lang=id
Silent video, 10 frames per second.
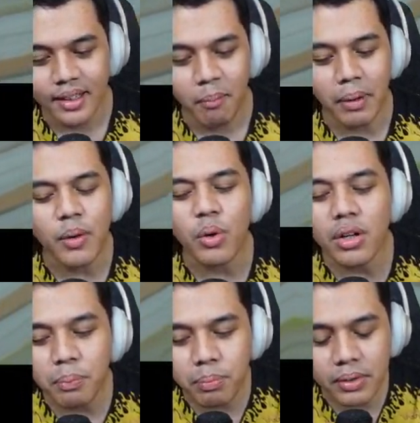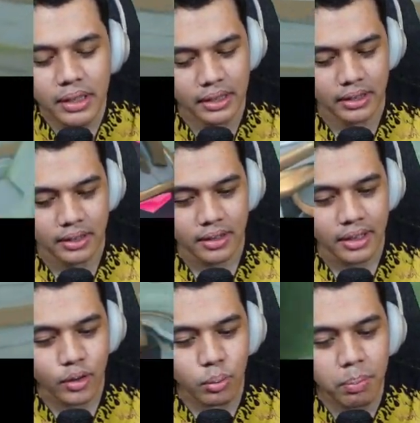Padahal gue udah... Ih,
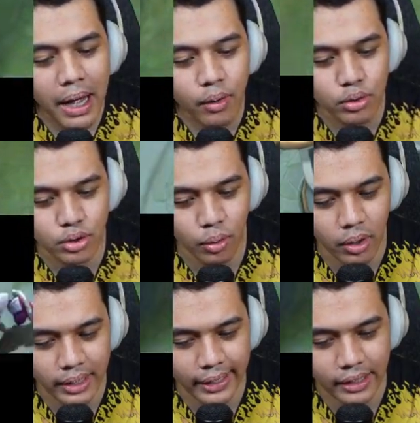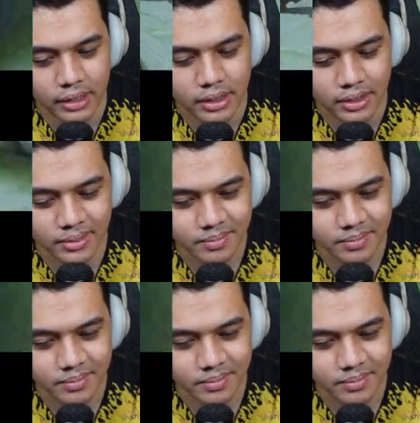itu bagus loh War X.